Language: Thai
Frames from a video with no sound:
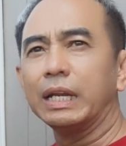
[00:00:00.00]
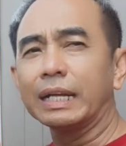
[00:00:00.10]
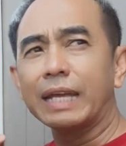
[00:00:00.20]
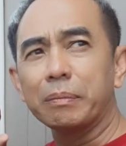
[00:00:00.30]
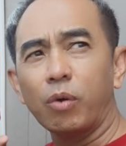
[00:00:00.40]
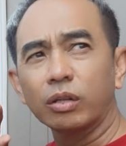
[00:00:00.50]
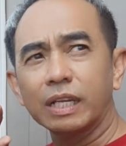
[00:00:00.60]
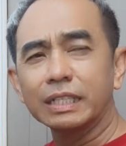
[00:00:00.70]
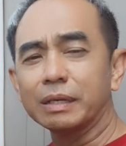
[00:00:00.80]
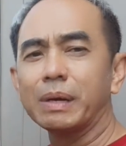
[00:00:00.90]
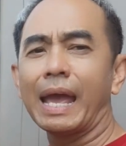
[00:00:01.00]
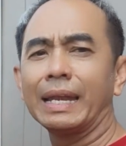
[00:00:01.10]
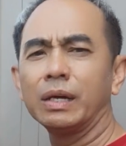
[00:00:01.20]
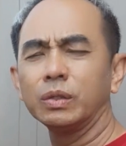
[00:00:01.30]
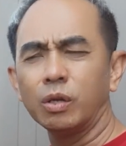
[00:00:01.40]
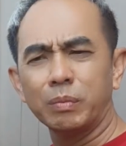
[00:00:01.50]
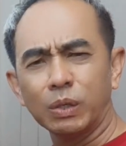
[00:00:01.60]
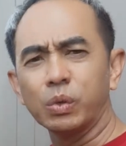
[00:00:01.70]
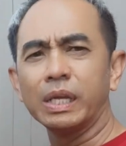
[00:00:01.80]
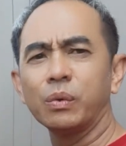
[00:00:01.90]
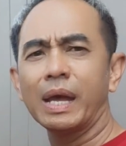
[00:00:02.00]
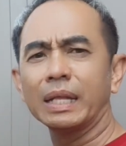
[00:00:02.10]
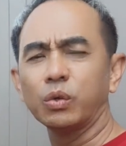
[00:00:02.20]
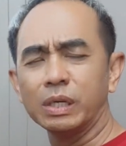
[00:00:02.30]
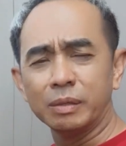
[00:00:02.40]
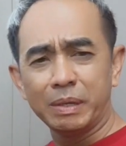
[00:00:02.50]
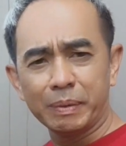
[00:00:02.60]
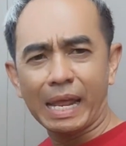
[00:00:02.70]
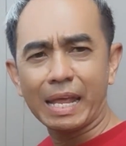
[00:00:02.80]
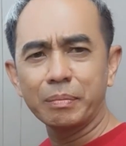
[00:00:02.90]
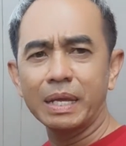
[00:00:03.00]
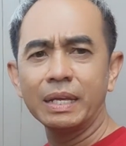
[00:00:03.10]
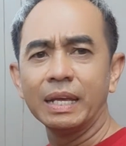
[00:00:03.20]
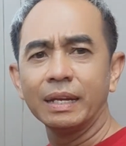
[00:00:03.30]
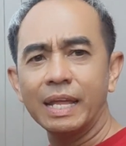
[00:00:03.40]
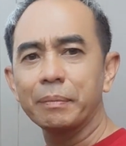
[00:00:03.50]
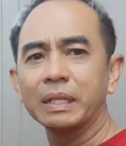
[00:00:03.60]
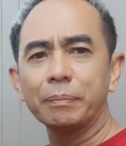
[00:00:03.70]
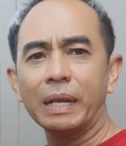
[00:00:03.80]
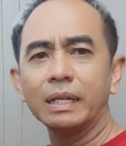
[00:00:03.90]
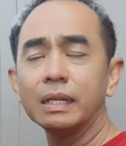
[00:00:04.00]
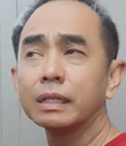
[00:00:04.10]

หลังจากมอเตอร์ทำงานแล้วก็ต้องมาดูอีกว่าตัวอื่นมีปัญหาไหม เนี่ยมันจะเป็น